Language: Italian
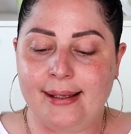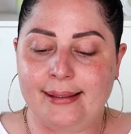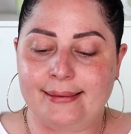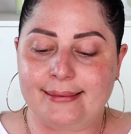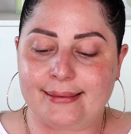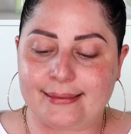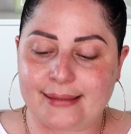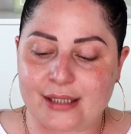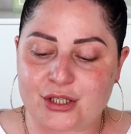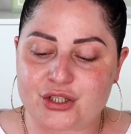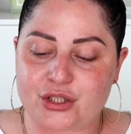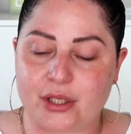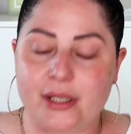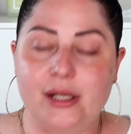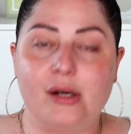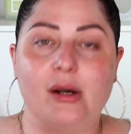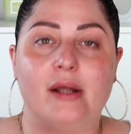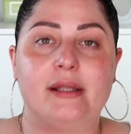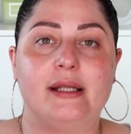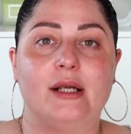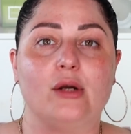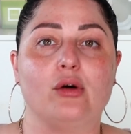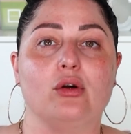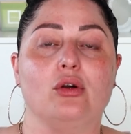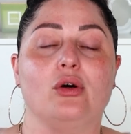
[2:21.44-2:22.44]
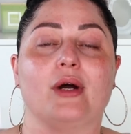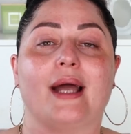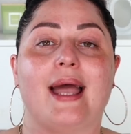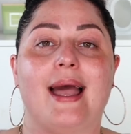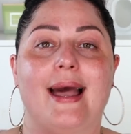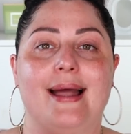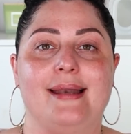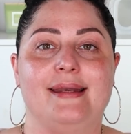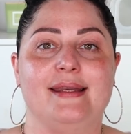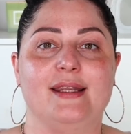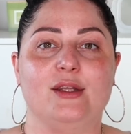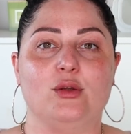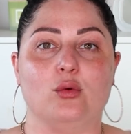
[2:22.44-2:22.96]
Natasha Denona nel colore
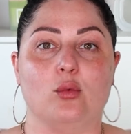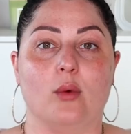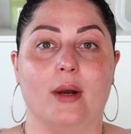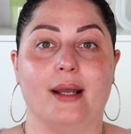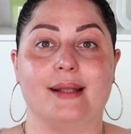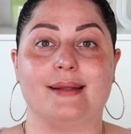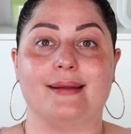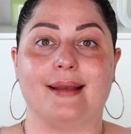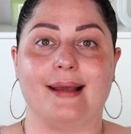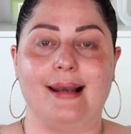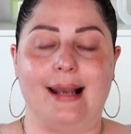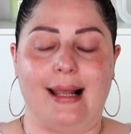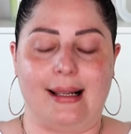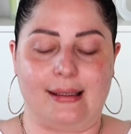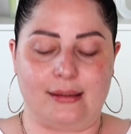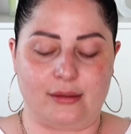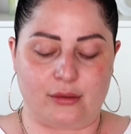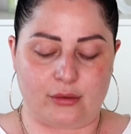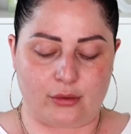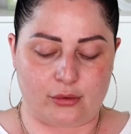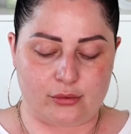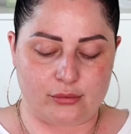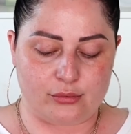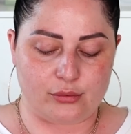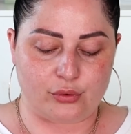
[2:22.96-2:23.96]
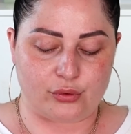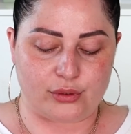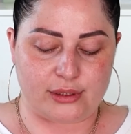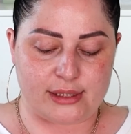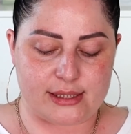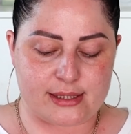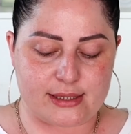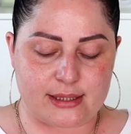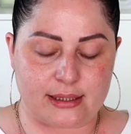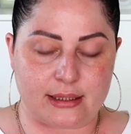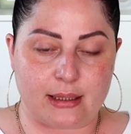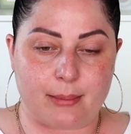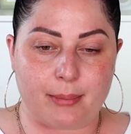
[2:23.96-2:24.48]
N2 tra l'altro
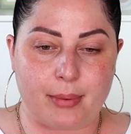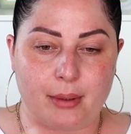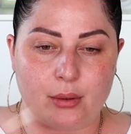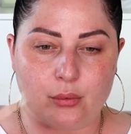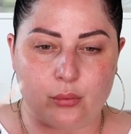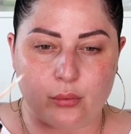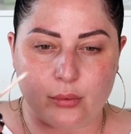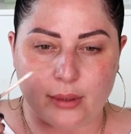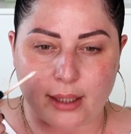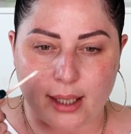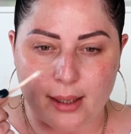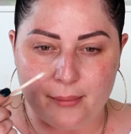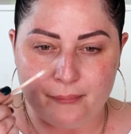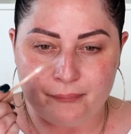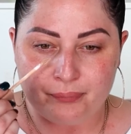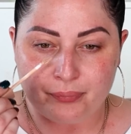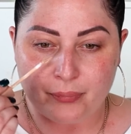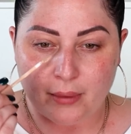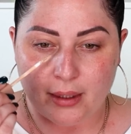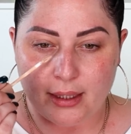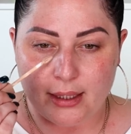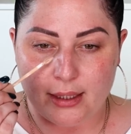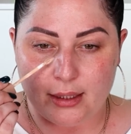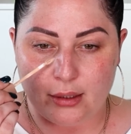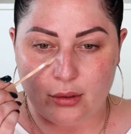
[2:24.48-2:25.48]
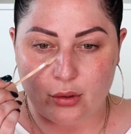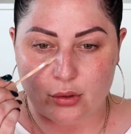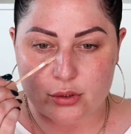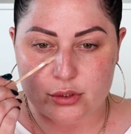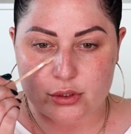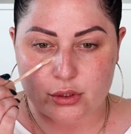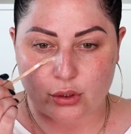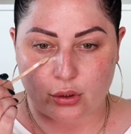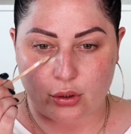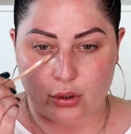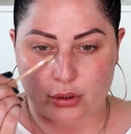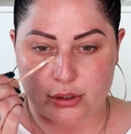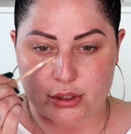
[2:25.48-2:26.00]
notizia da paura il
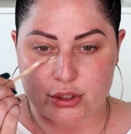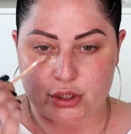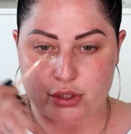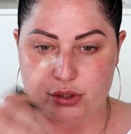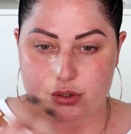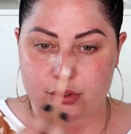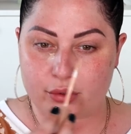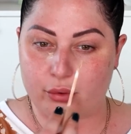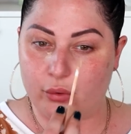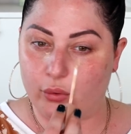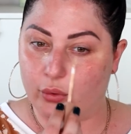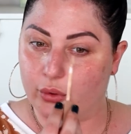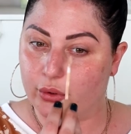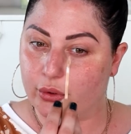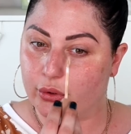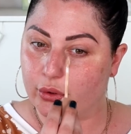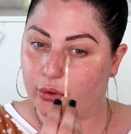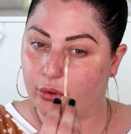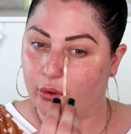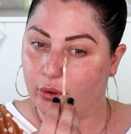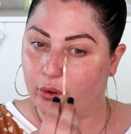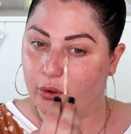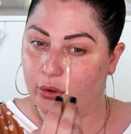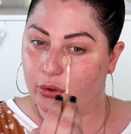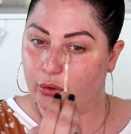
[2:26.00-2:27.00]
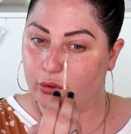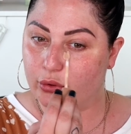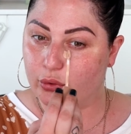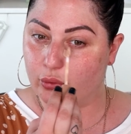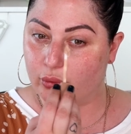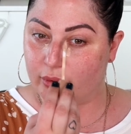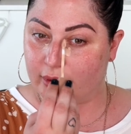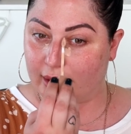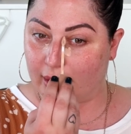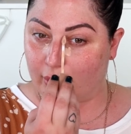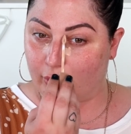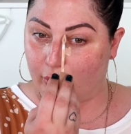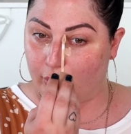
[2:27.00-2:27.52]
nostro codice sconto
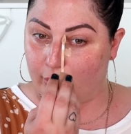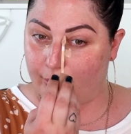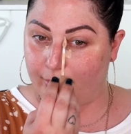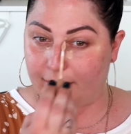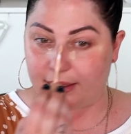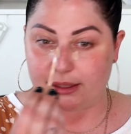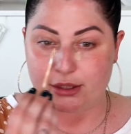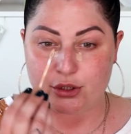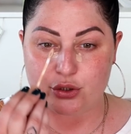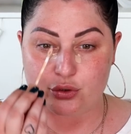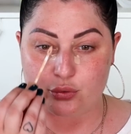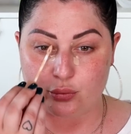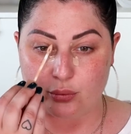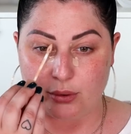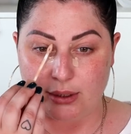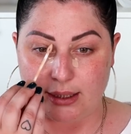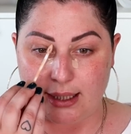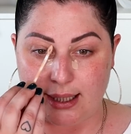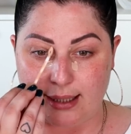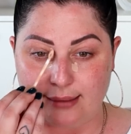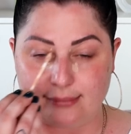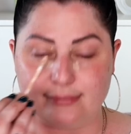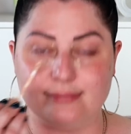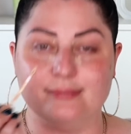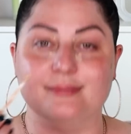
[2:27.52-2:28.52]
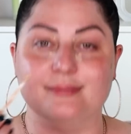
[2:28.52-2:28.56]
tutta colpa di Giulia